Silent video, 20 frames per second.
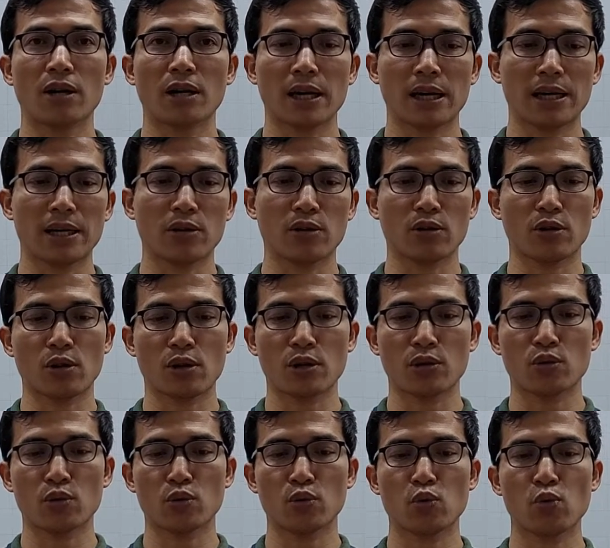hay là còn gọi là
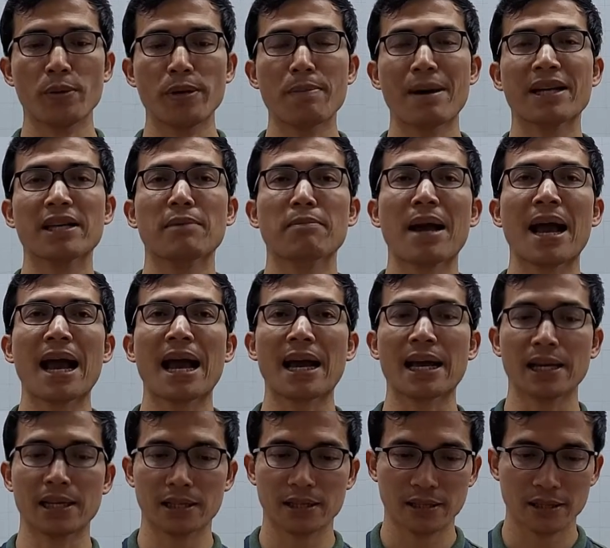Rubik 3 x 3
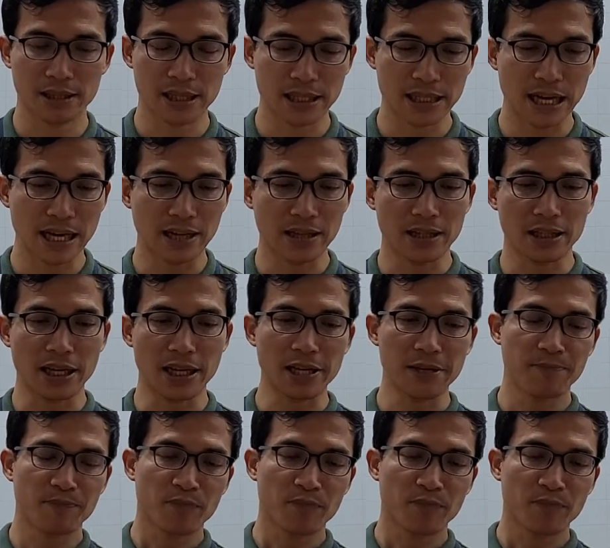ấy chính xác là như thế